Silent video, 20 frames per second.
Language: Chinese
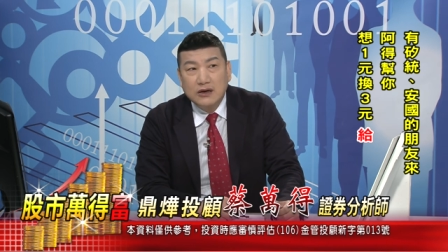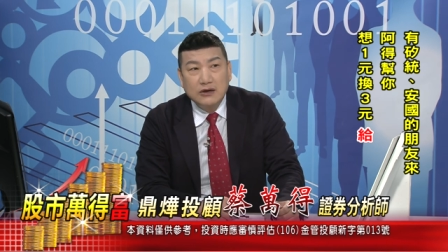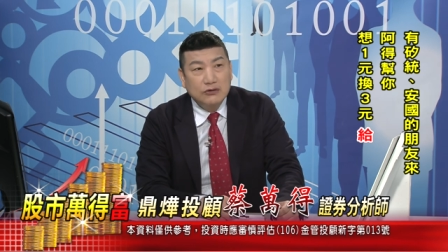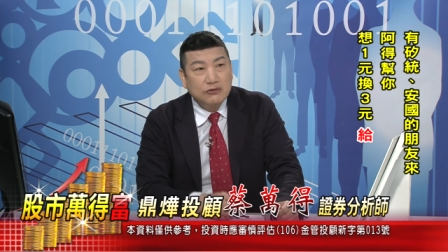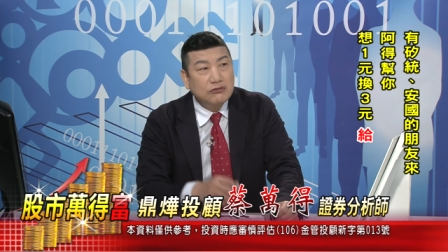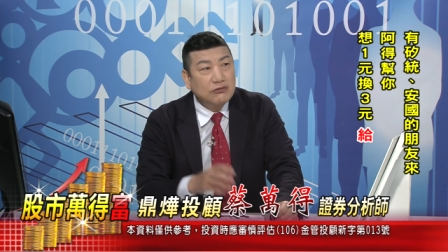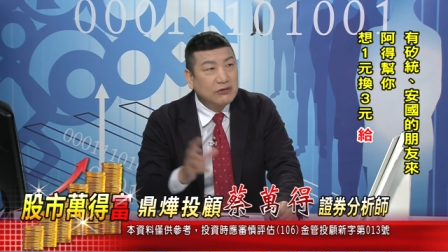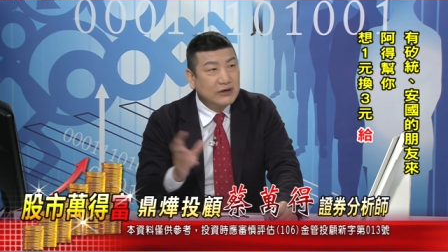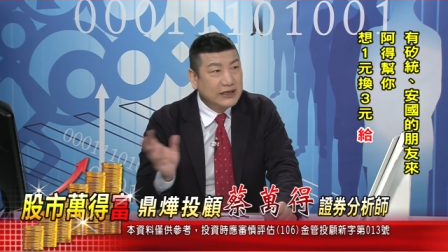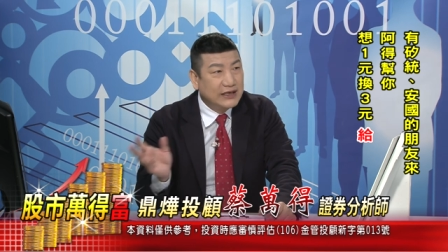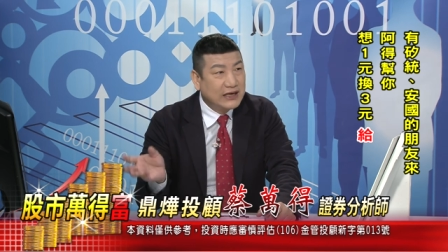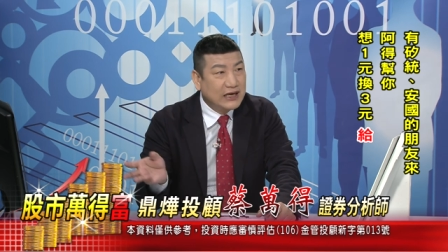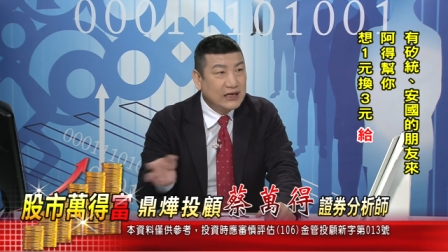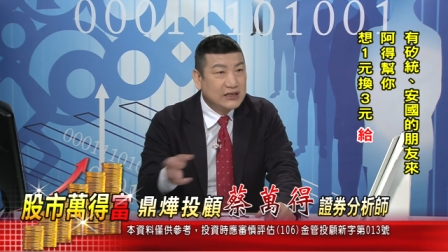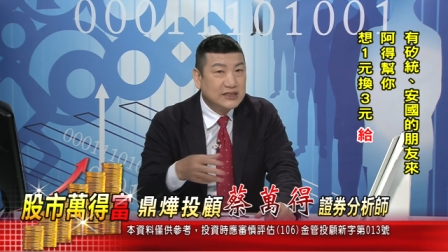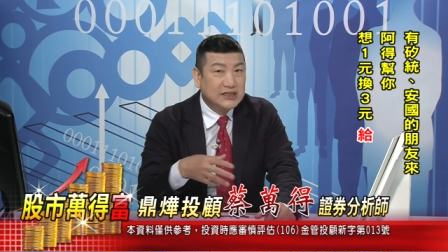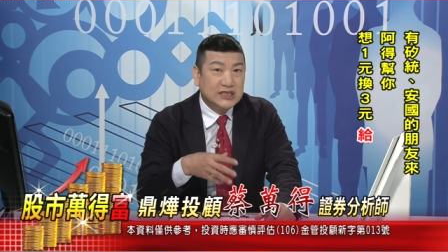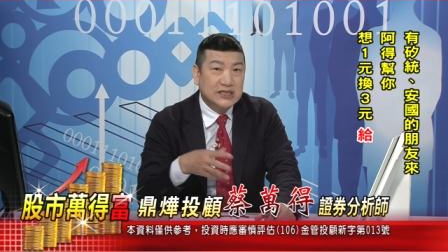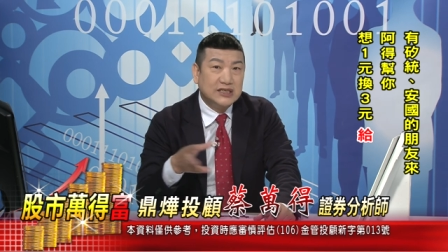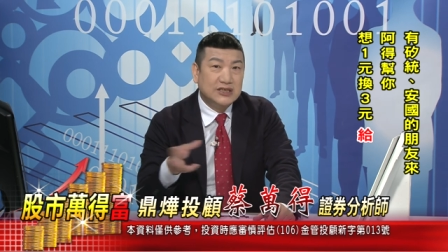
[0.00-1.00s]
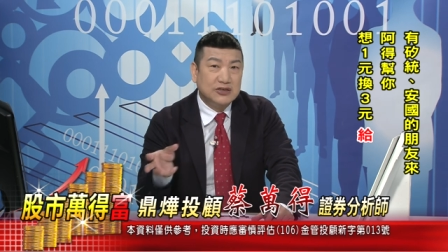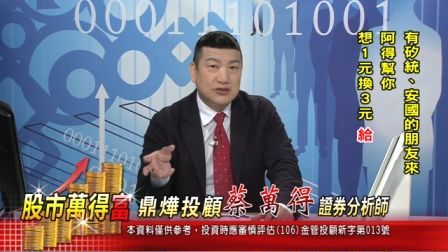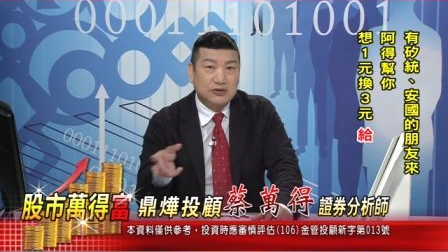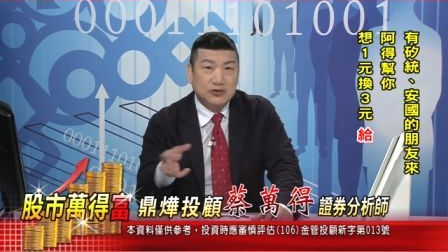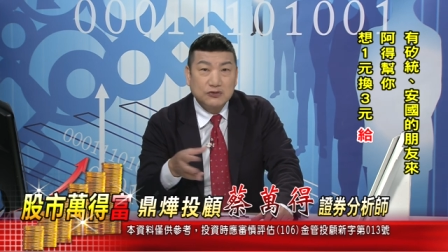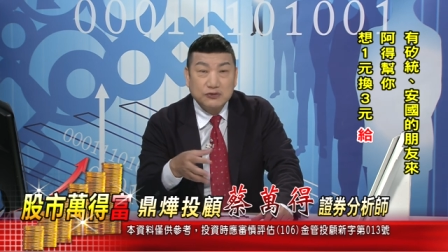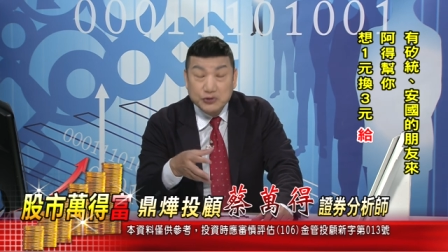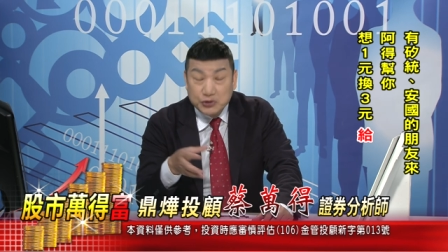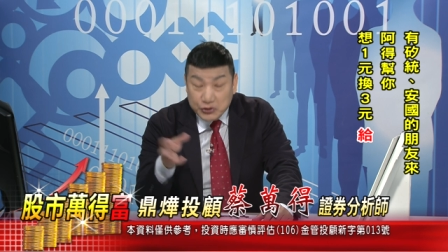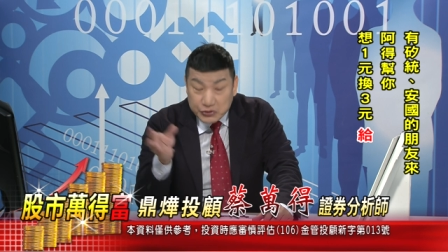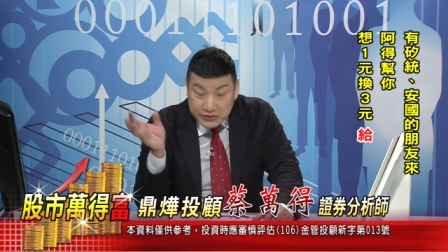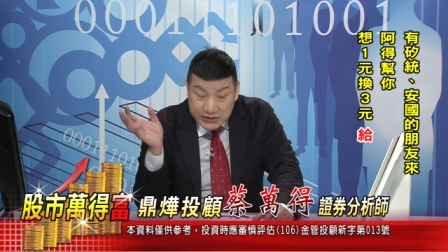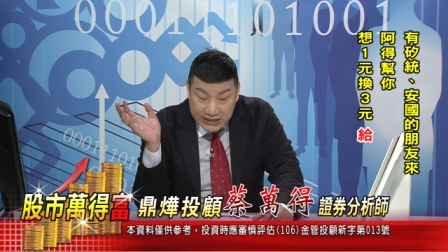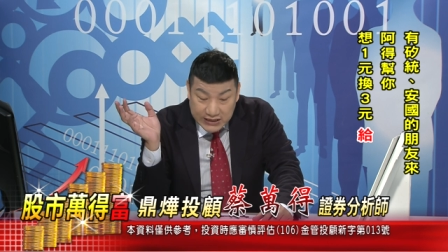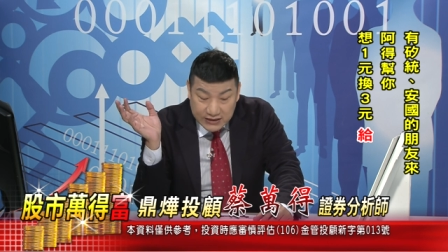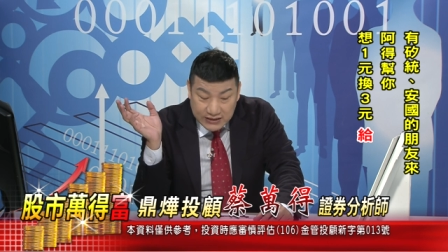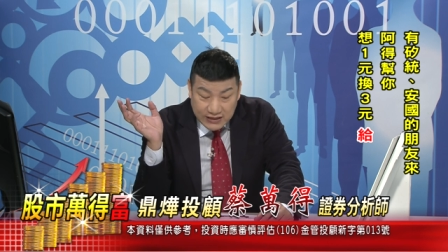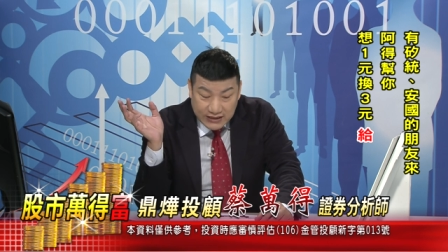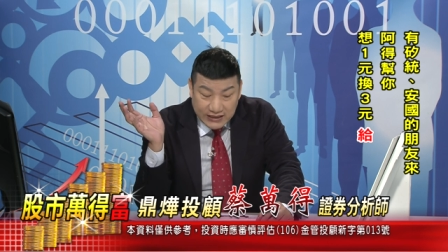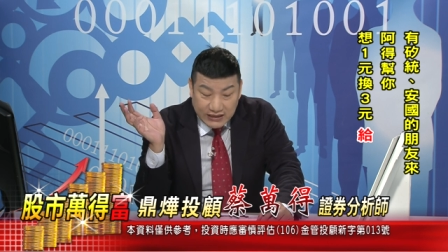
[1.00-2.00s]
如果你看经济数据
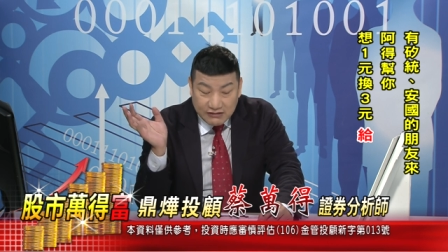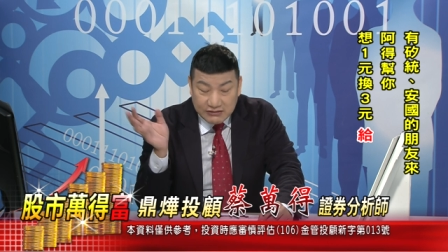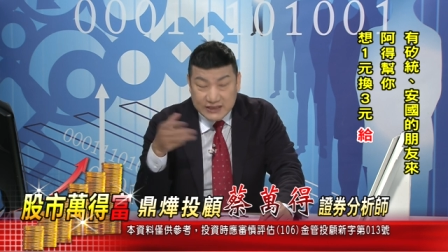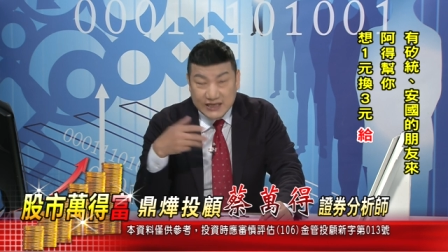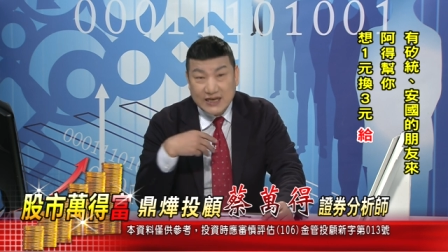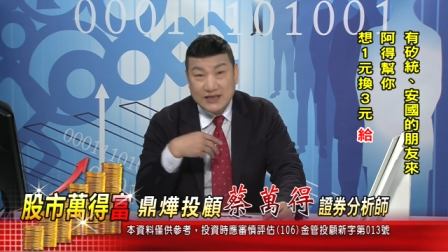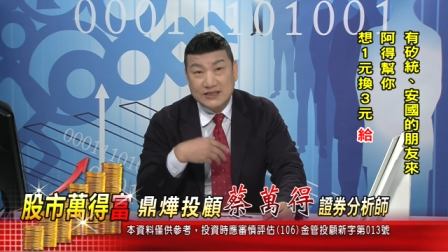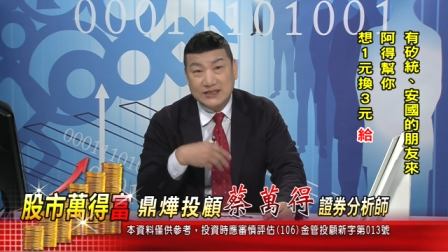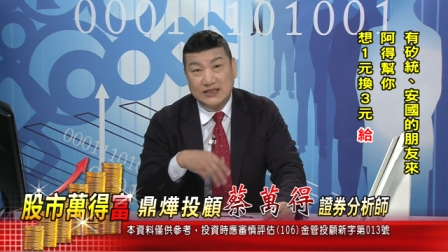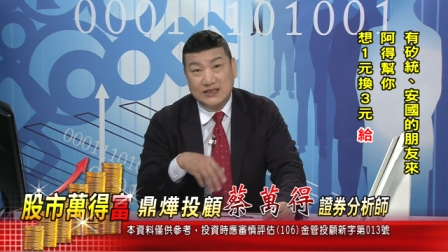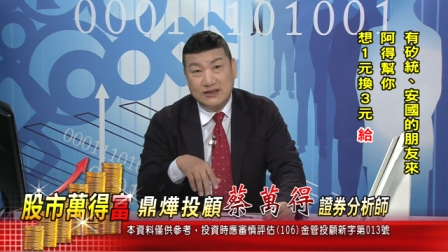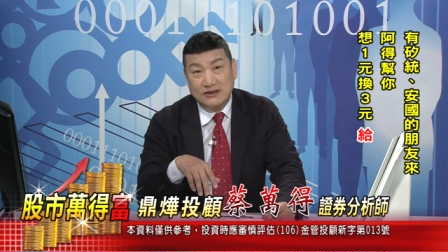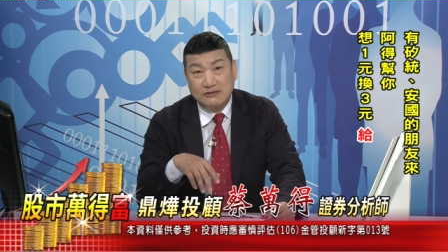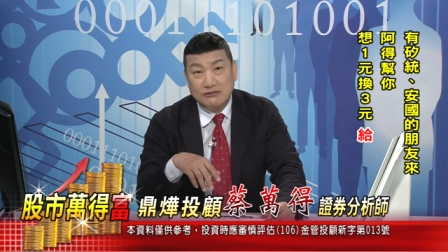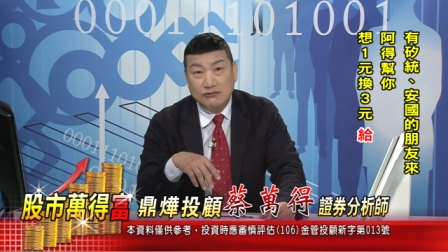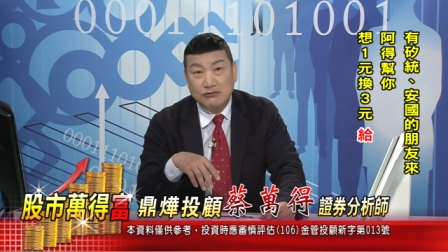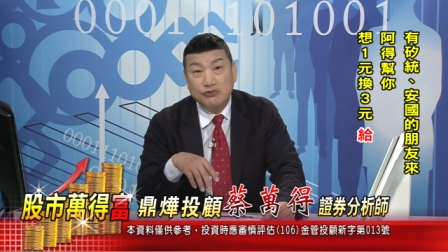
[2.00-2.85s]
真的要降息，